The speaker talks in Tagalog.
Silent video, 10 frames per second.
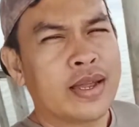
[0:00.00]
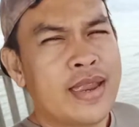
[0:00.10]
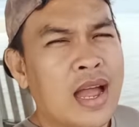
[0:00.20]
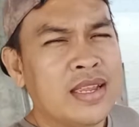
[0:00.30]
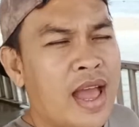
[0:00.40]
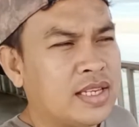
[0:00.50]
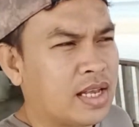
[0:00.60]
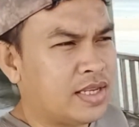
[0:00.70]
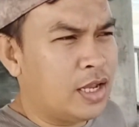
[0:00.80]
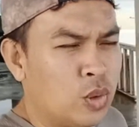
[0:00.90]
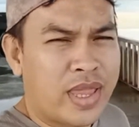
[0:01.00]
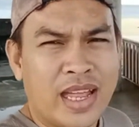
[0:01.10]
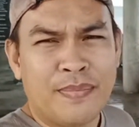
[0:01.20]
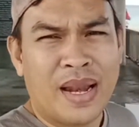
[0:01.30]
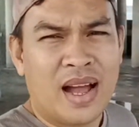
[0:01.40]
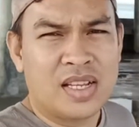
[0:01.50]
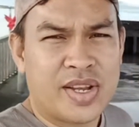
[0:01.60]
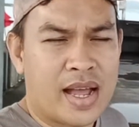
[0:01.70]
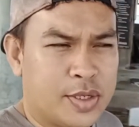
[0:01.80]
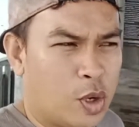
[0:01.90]
kagandahan guys kasi low tight pa lang
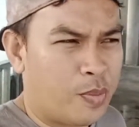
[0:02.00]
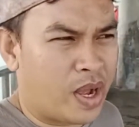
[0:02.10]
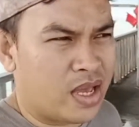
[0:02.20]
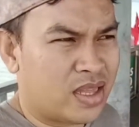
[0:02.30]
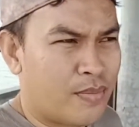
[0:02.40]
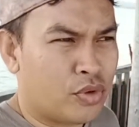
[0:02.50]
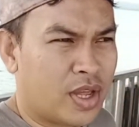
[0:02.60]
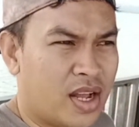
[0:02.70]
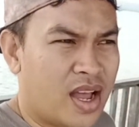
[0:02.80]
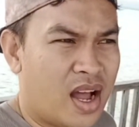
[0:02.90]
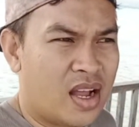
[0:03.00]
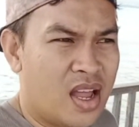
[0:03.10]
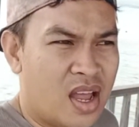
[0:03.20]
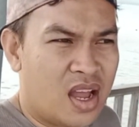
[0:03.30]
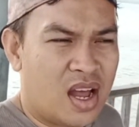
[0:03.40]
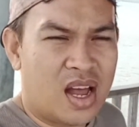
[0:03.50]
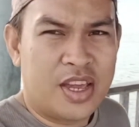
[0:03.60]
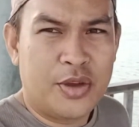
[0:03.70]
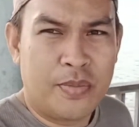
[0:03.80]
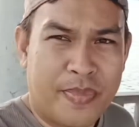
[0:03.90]
siya so kita mo talaga ang
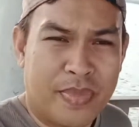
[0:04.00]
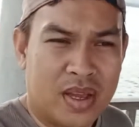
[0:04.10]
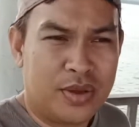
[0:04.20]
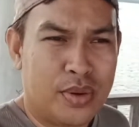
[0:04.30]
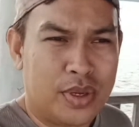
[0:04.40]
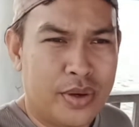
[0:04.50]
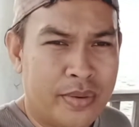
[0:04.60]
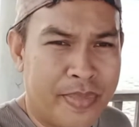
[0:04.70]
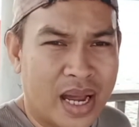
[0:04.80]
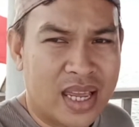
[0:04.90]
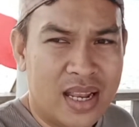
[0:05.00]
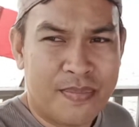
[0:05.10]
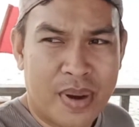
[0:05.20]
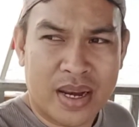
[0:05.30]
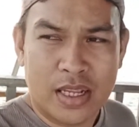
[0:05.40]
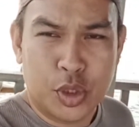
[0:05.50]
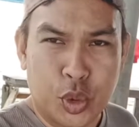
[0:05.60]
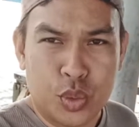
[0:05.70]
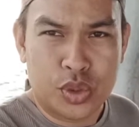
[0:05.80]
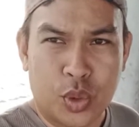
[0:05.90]
uh, yung yung yung paril paril
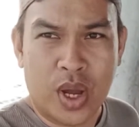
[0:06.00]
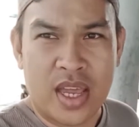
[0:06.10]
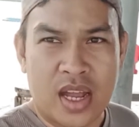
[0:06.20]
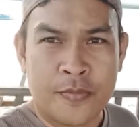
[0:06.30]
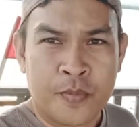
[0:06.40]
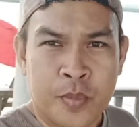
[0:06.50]
zoom so ayan